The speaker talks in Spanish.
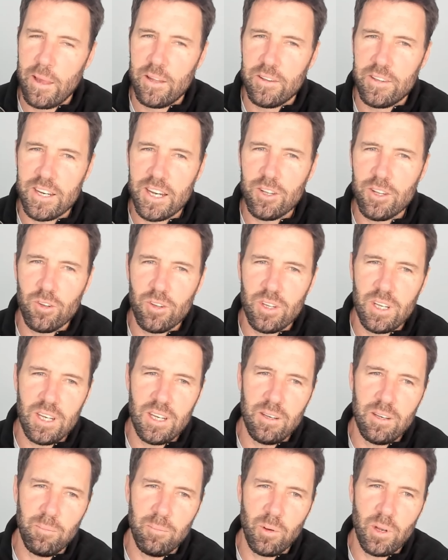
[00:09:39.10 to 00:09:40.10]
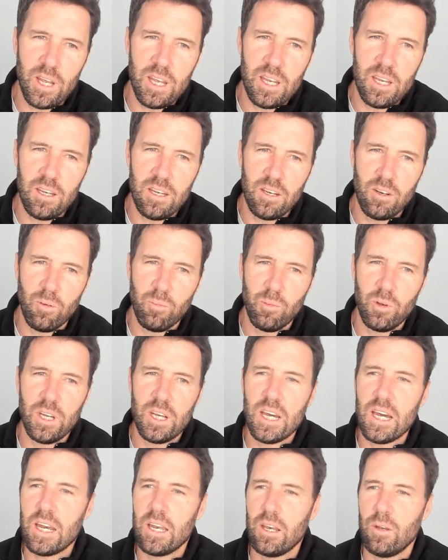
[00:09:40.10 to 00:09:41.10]
trato de por ahí
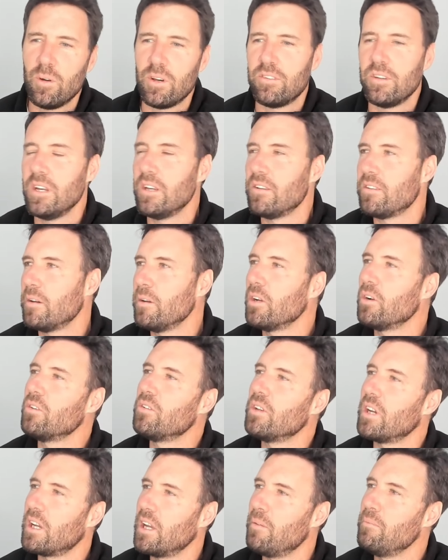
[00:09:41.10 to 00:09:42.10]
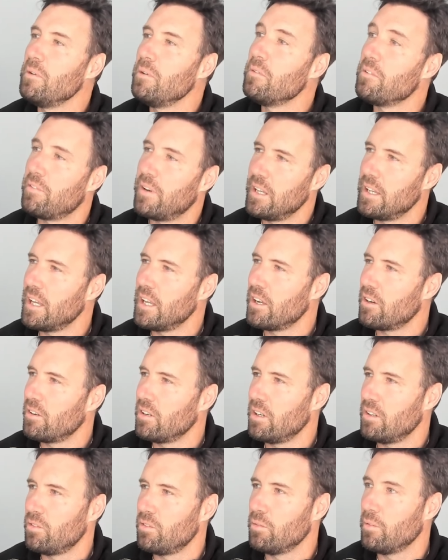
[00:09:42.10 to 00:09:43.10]
comunicarle o hacerles saber cosas que a mí me
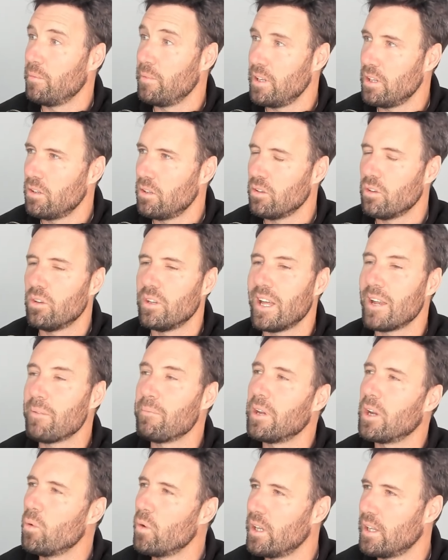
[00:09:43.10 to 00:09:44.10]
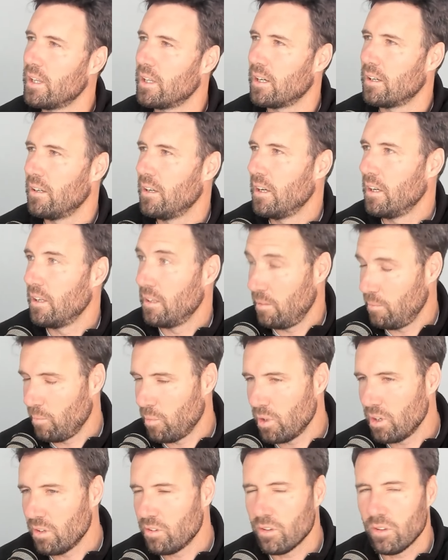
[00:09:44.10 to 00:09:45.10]
faltaron en el momento o darme cuenta.
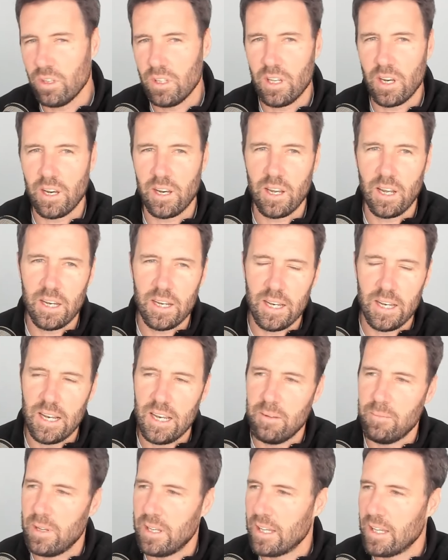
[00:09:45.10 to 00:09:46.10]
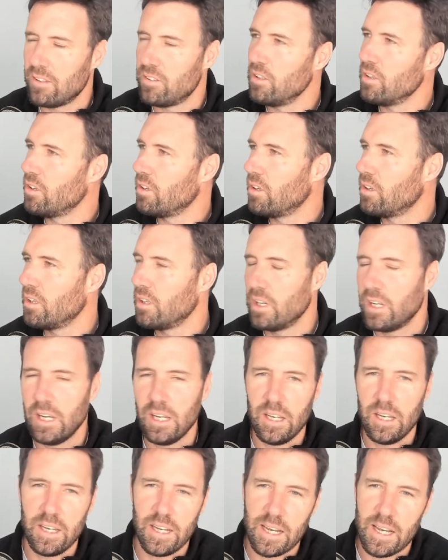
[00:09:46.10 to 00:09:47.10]
Por eso hoy te recalqué la alimentación,
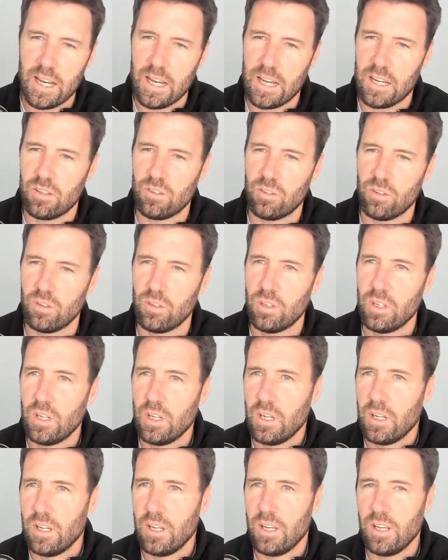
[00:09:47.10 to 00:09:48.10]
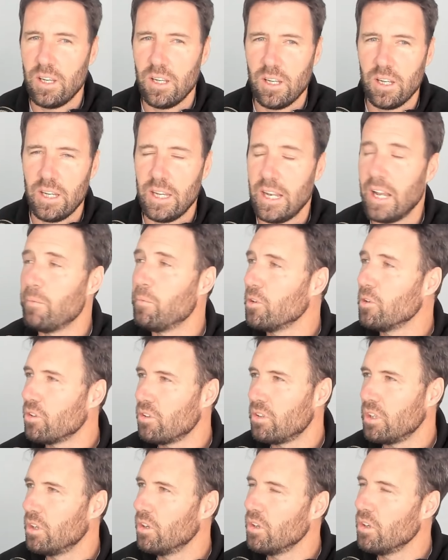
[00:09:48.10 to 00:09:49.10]
el descanso, el apoyo
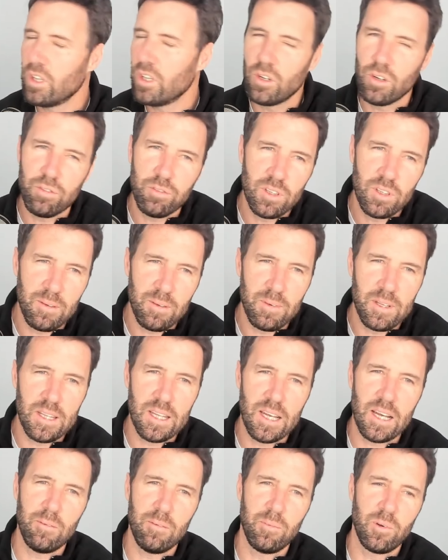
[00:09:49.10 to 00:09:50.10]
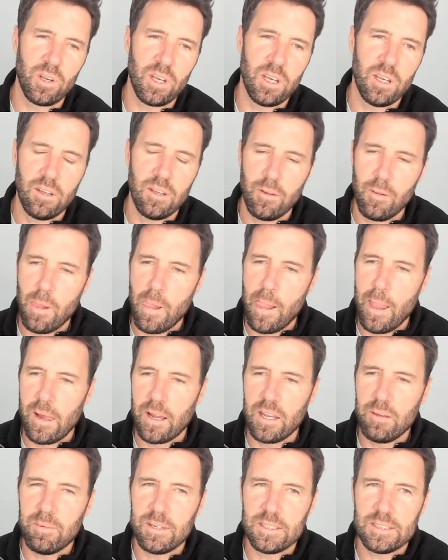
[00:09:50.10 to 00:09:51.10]
psicológico es fundamental porque
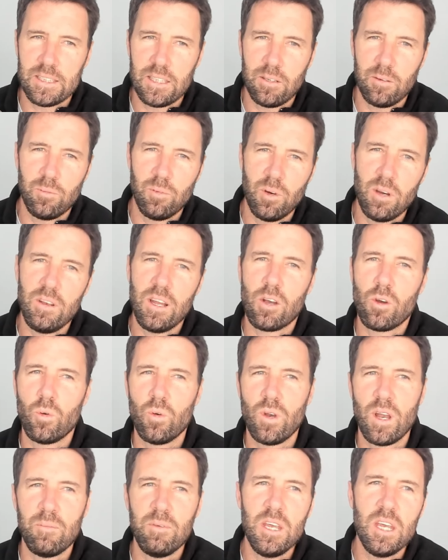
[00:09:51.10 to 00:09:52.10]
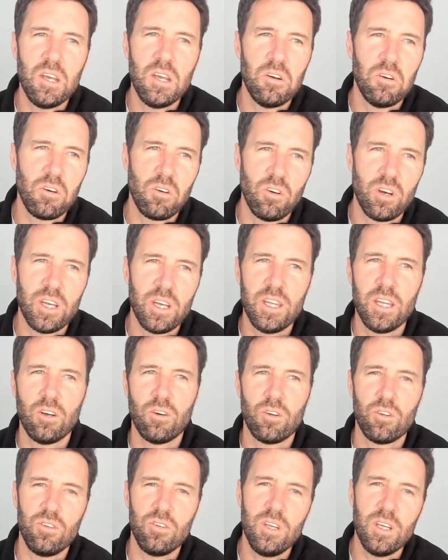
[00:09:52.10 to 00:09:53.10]
¿Qué pasa? Vos hablas con un amigo con gente
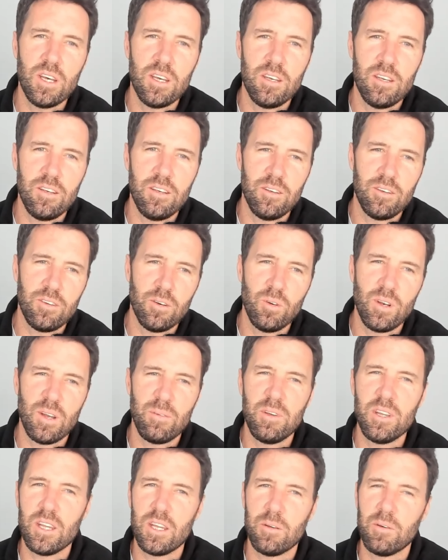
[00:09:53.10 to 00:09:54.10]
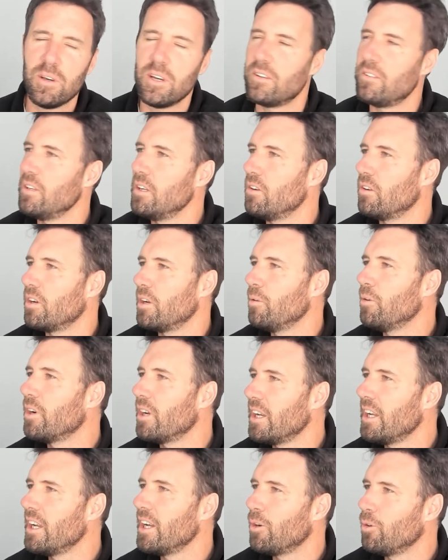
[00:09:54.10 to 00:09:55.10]
conocida y seguramente te va a decir lo que vos
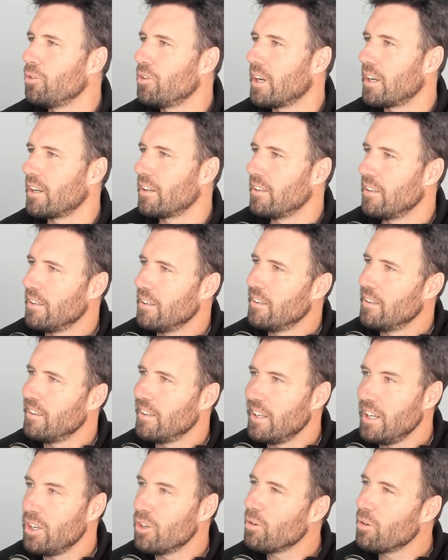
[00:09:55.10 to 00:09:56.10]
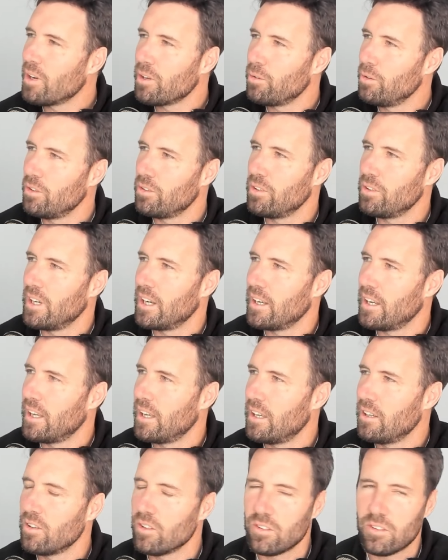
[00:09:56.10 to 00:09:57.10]
querés escuchar. Y no va a solucionar
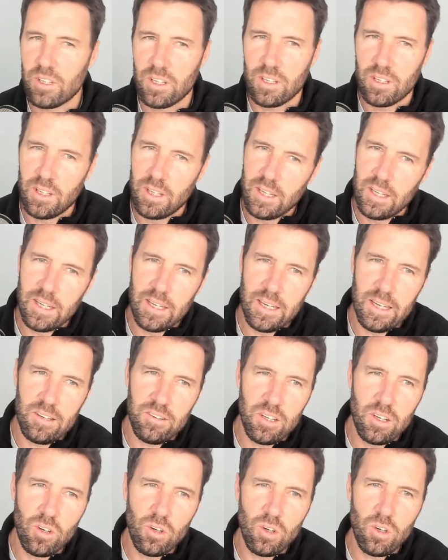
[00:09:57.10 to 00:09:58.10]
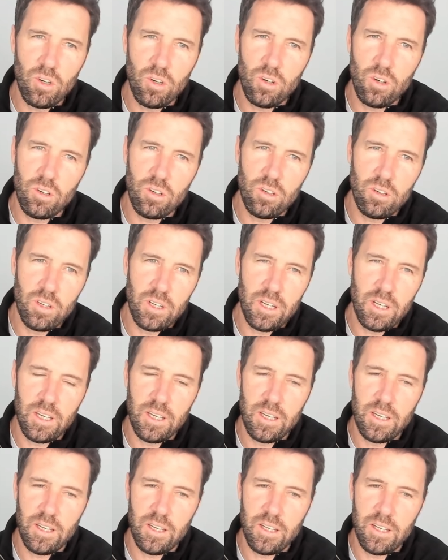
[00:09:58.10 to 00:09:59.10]
nada. Entonces, el psicólogo
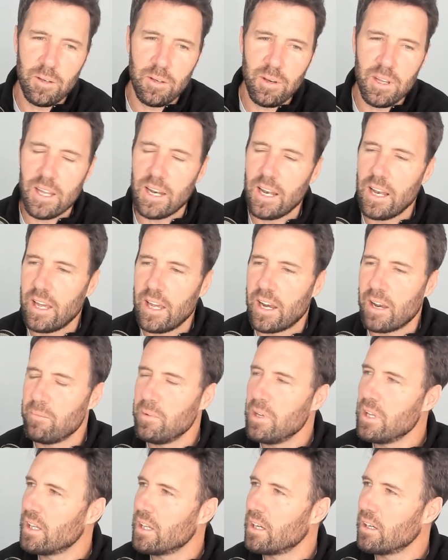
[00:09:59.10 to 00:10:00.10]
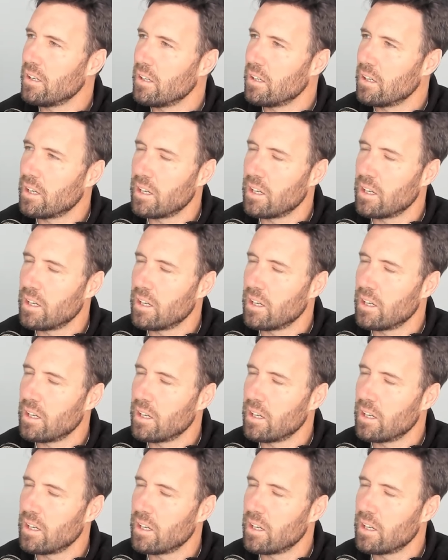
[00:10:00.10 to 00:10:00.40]
eh, te va a dar las herramientas